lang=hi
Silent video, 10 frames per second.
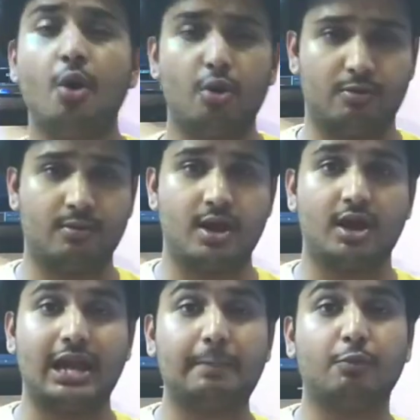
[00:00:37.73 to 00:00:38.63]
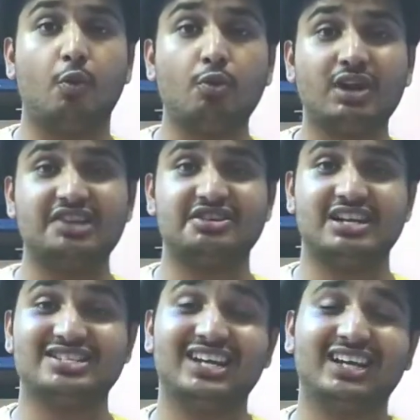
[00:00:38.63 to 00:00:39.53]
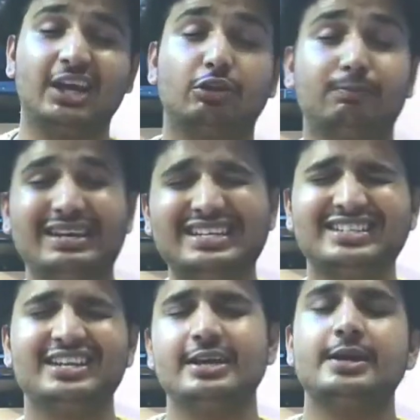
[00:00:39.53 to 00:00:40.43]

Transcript: और अगर आपको उनका चैनल अच्छा लगे तो प्लीज़